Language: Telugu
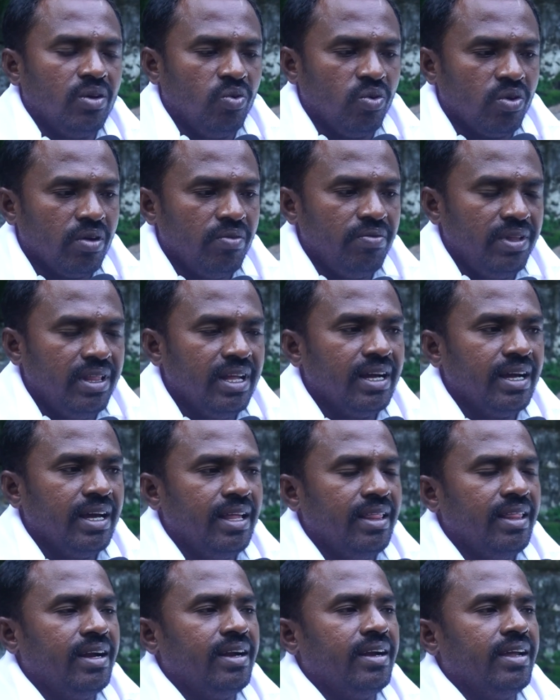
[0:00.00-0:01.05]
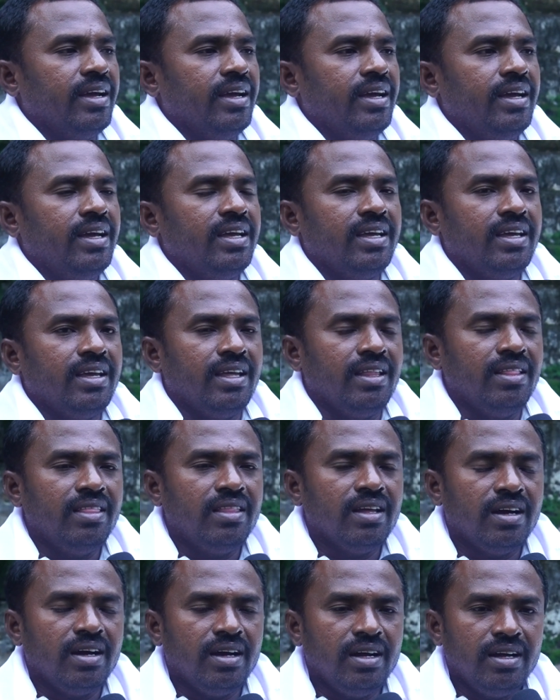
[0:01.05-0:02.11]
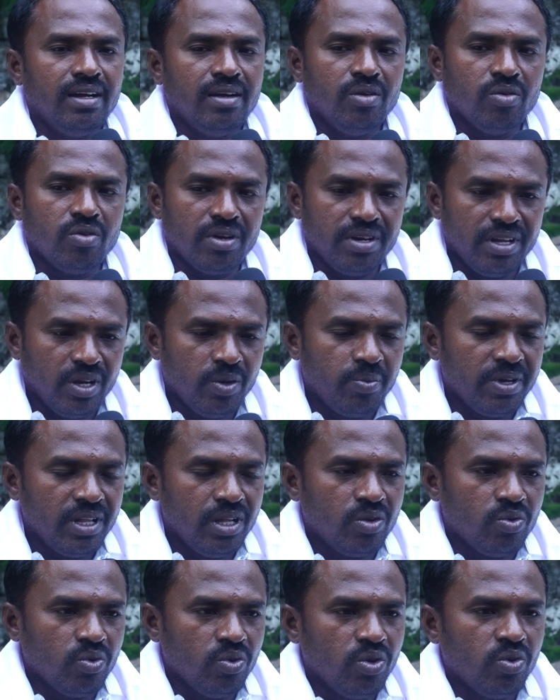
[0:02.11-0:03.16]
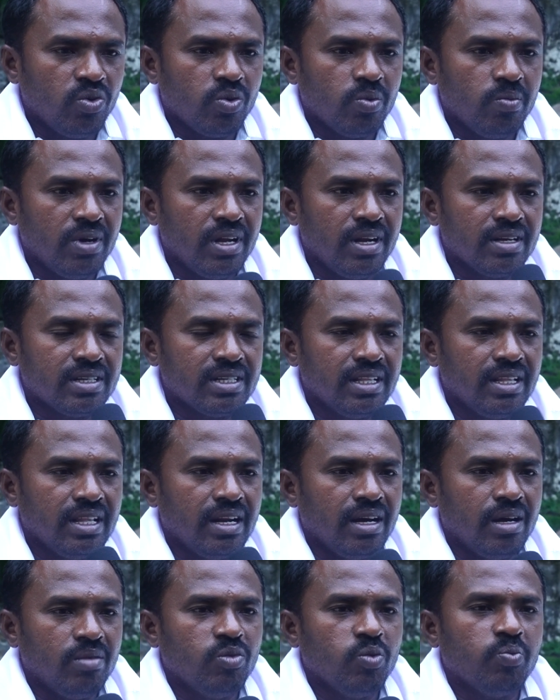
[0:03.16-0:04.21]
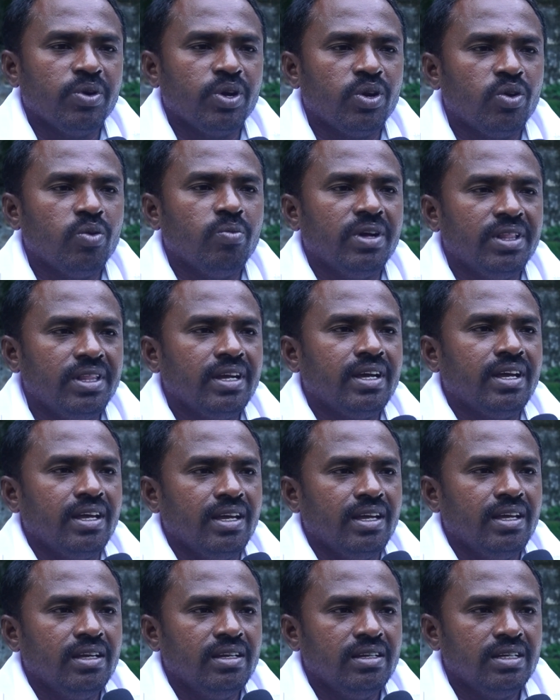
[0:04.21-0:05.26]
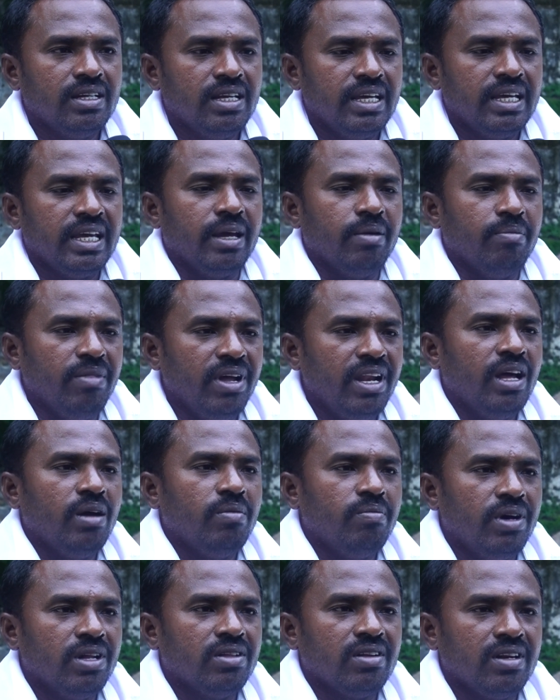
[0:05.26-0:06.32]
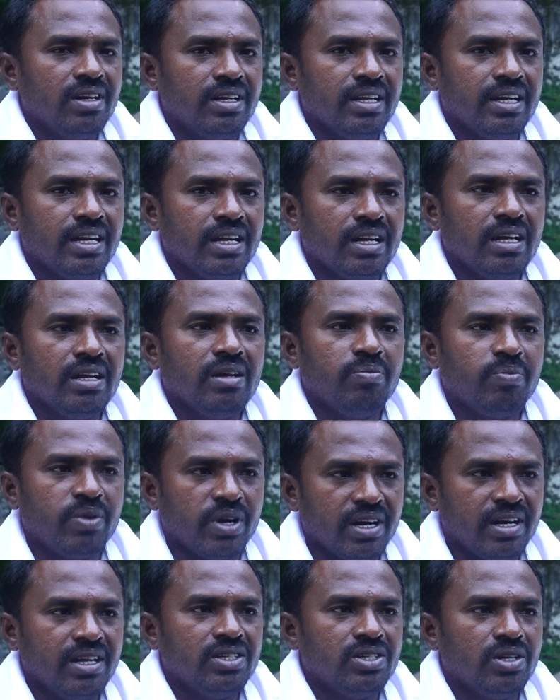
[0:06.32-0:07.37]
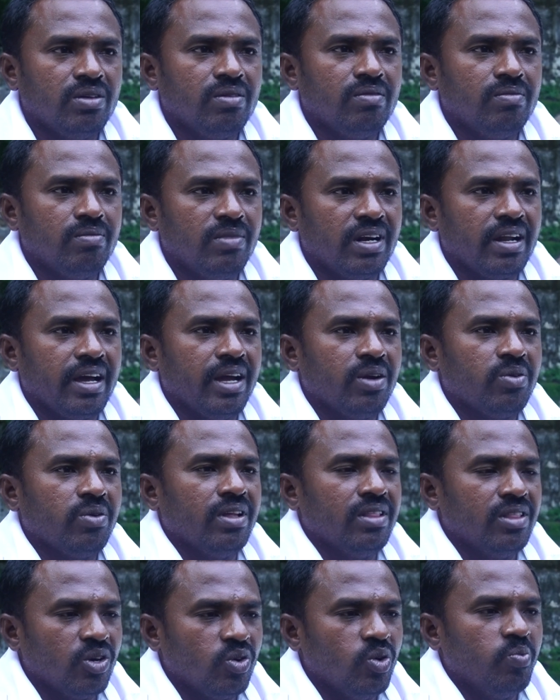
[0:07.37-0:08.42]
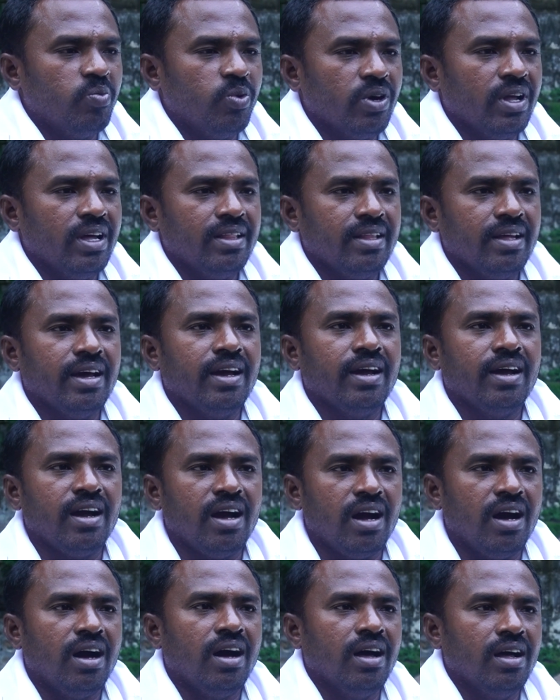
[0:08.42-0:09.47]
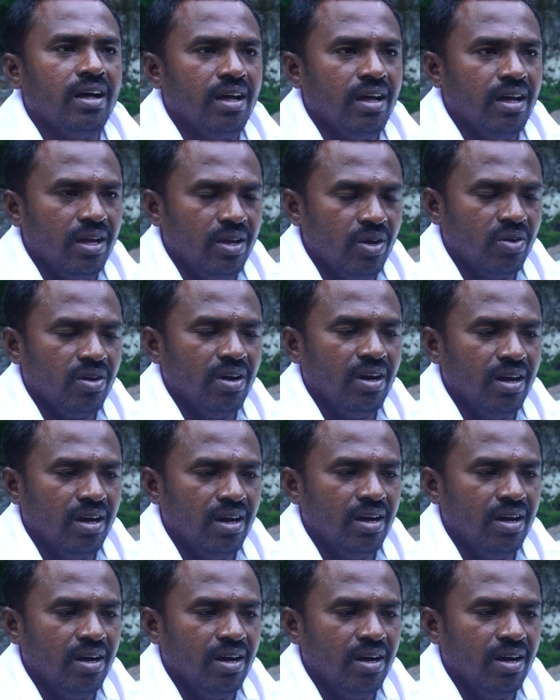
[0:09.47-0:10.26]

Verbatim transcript: ఒక విధంగా ఏంటంటే ఇంత ఒక నిరుపేద కూలి కుటుంబాలకు చెందిన ముప్పై రెండు మందికి ఎమ్మెల్యే అభ్యర్థుల టికెట్ ప్రకటించడం మా నాయకుడు ఎంత గొప్పోడైతే ఆ యొక్క